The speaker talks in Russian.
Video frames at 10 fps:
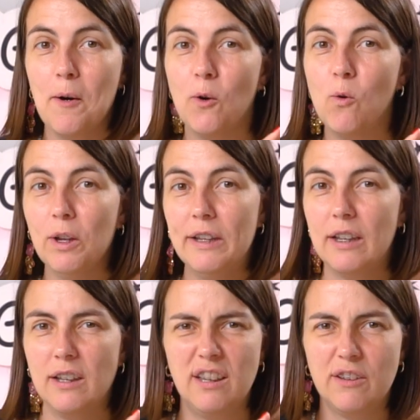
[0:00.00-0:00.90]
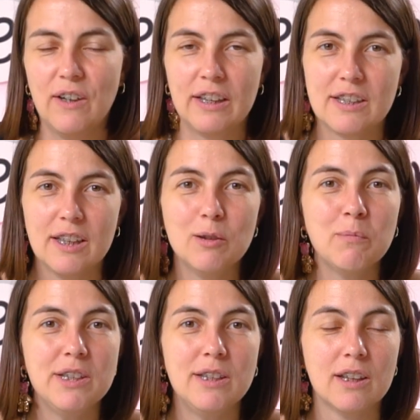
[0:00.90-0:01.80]
Год или два назад
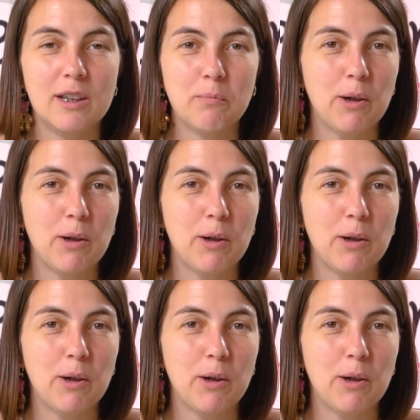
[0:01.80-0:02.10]
мы делали